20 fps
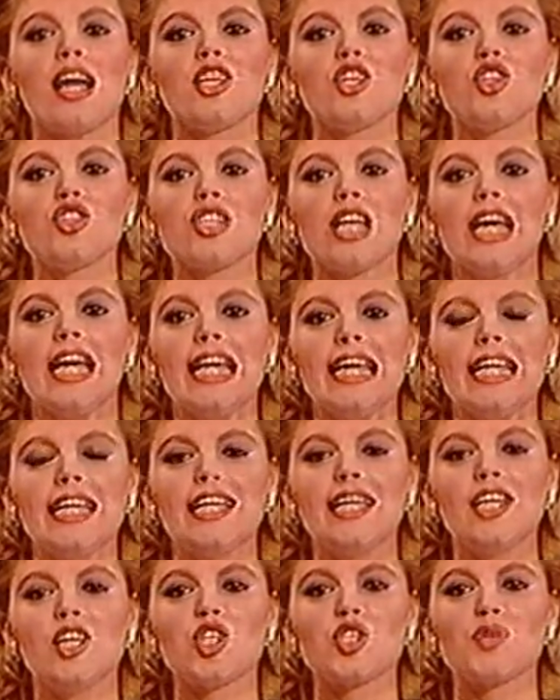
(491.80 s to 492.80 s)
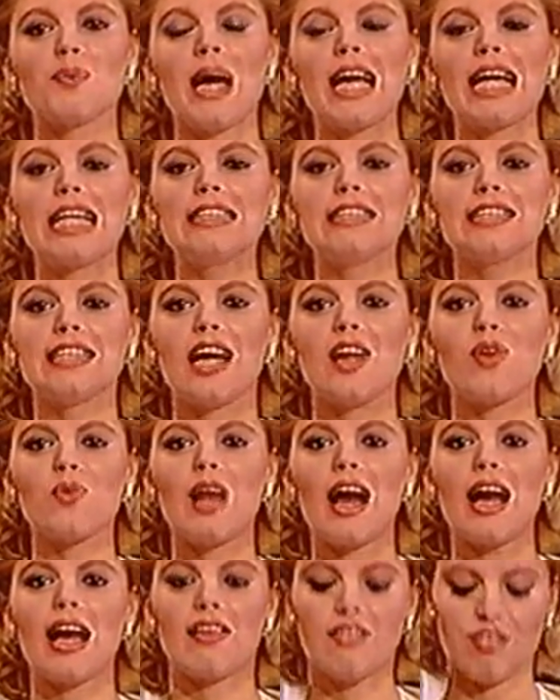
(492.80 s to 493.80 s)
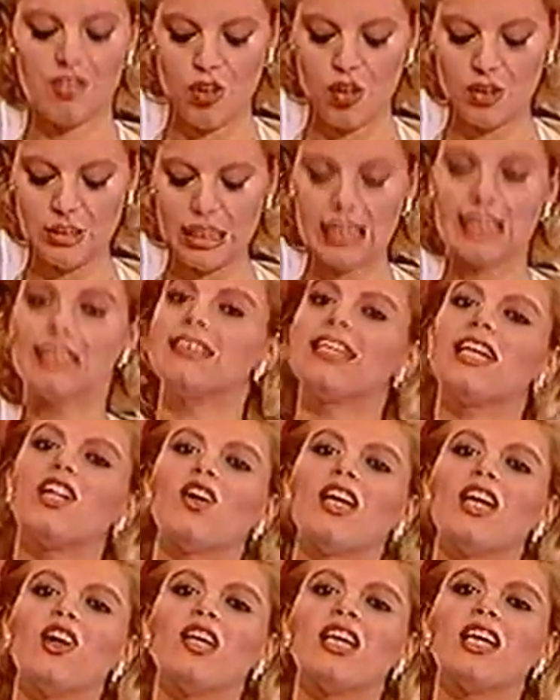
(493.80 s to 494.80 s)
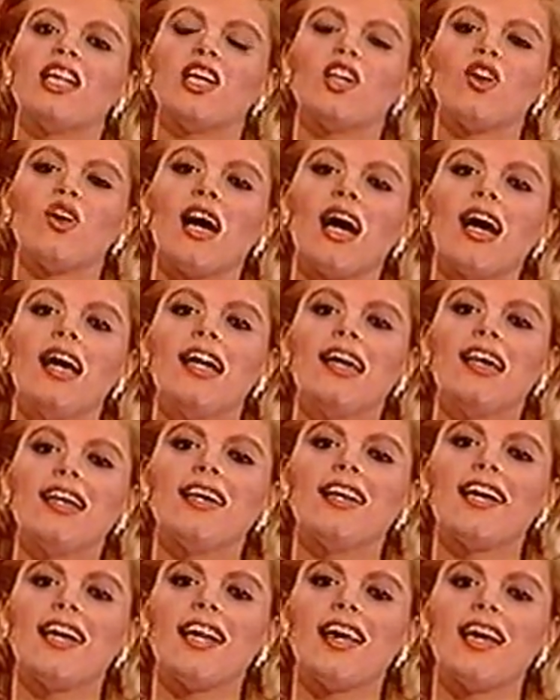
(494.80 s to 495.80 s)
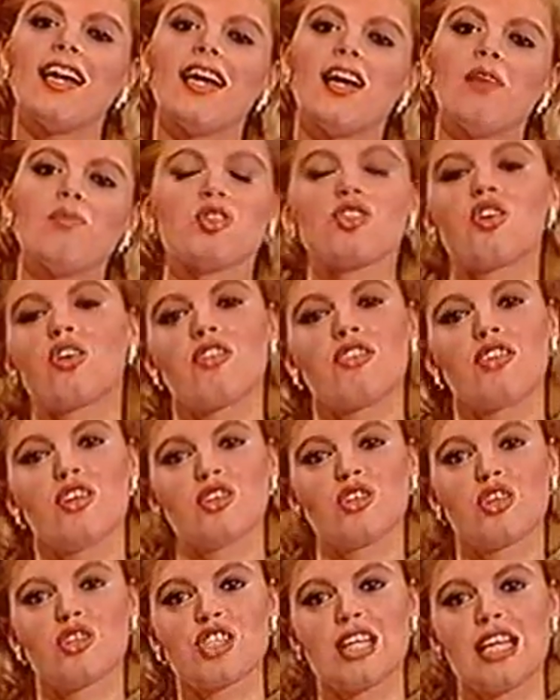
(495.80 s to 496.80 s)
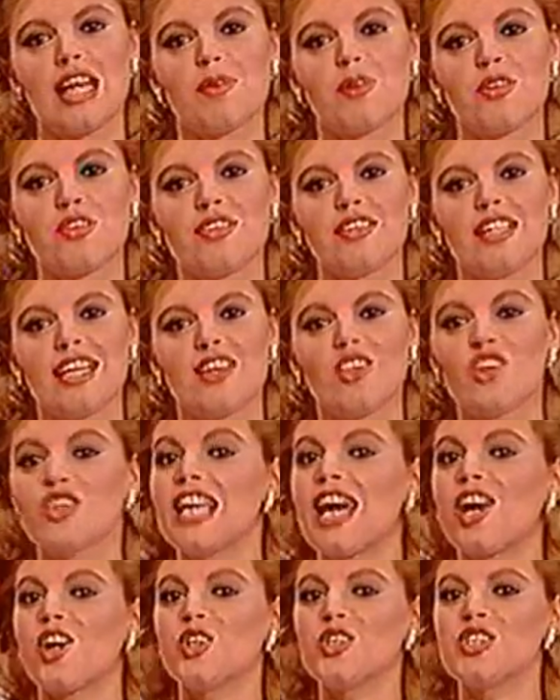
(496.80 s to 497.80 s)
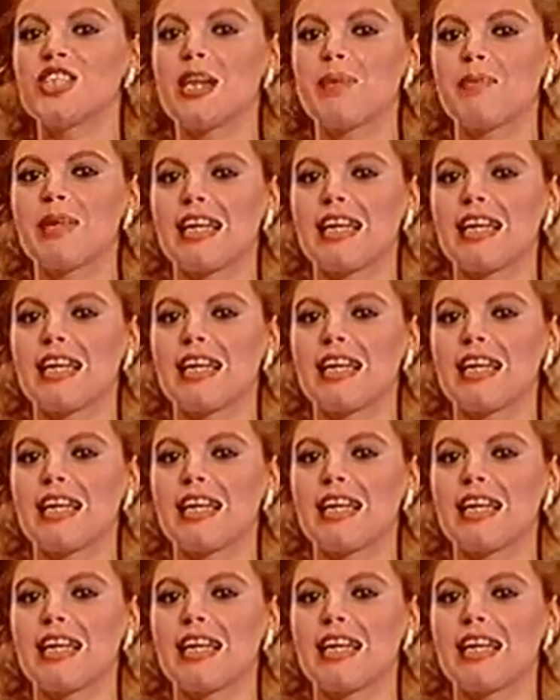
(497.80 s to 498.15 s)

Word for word: años y nos va a cantar una canción de Quintero, León y Quiroga que hemos conocido todos en la voz de Doña Concha